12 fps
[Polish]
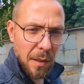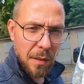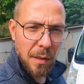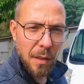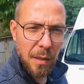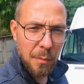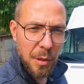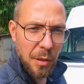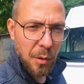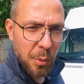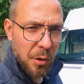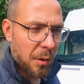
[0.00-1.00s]
Na tyle nam
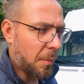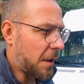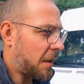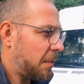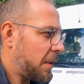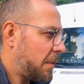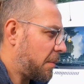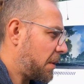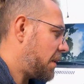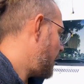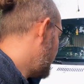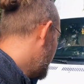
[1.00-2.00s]
się to podoba, że być
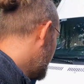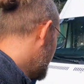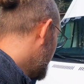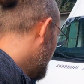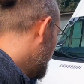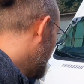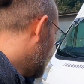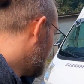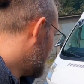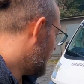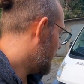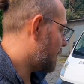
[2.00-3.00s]
może nawet całe
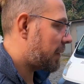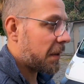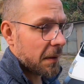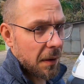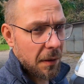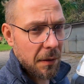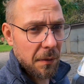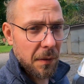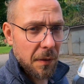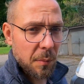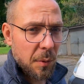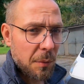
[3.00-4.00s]
auto, wszystkie
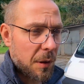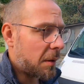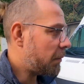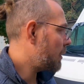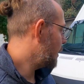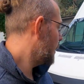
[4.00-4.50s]
listwy zrobimy tym.